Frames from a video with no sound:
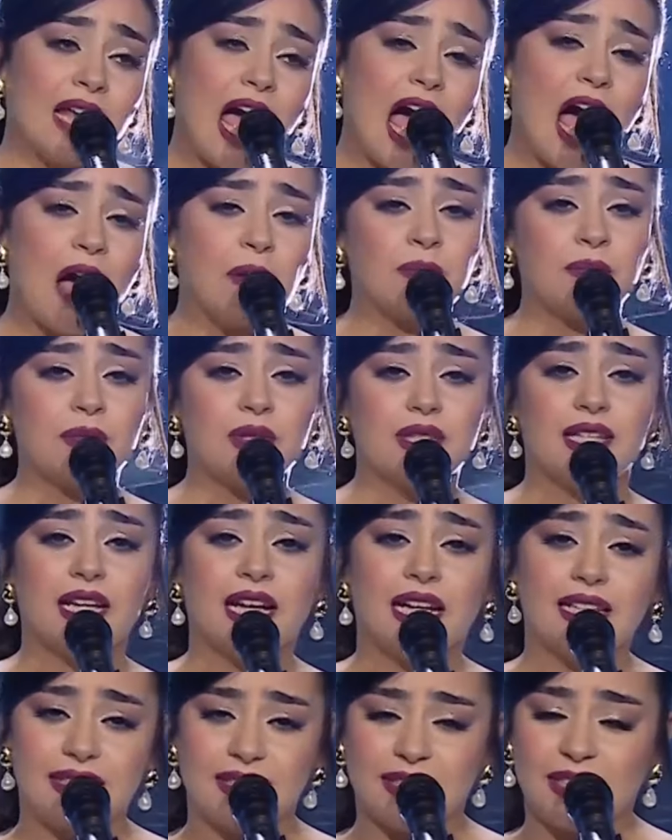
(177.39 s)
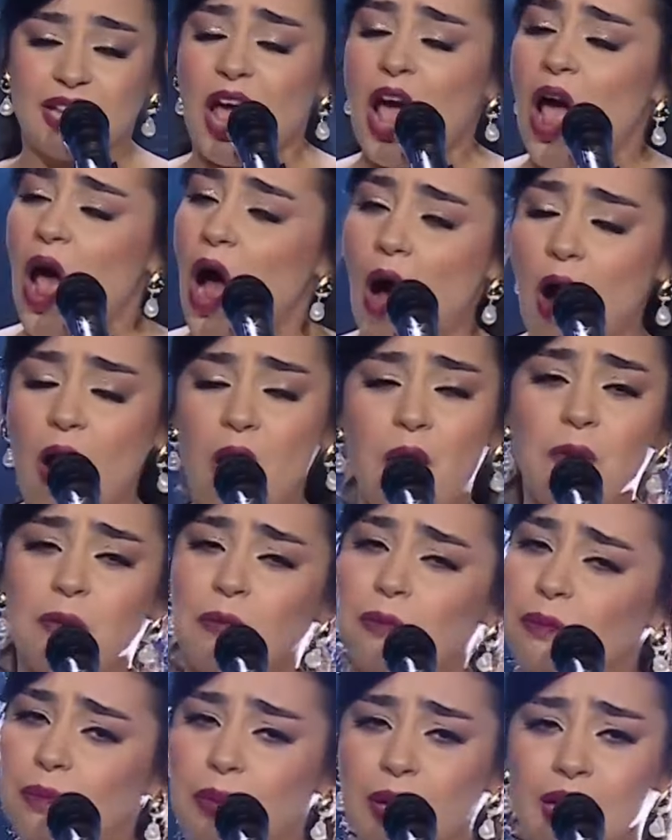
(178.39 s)
مخالف لرايه
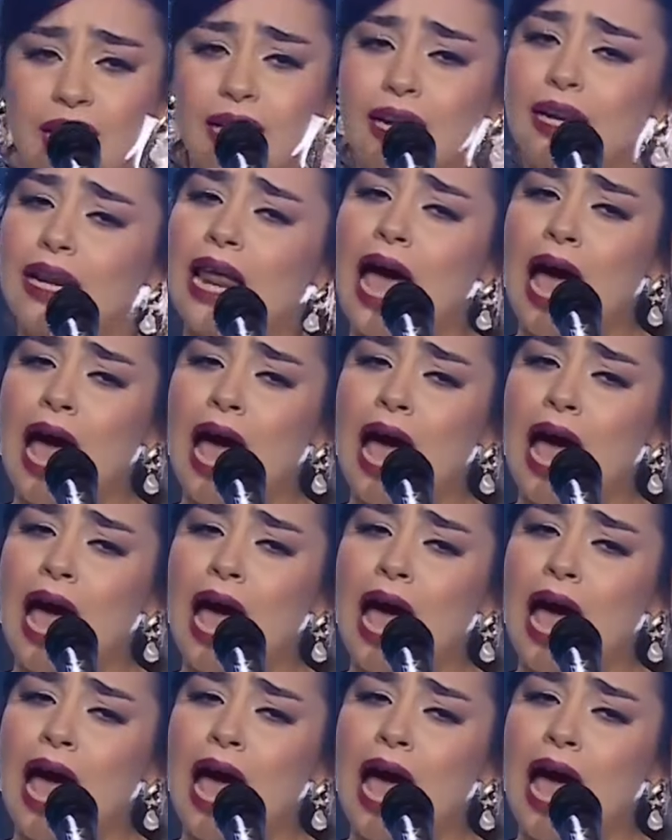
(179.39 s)
استاذ عبد الله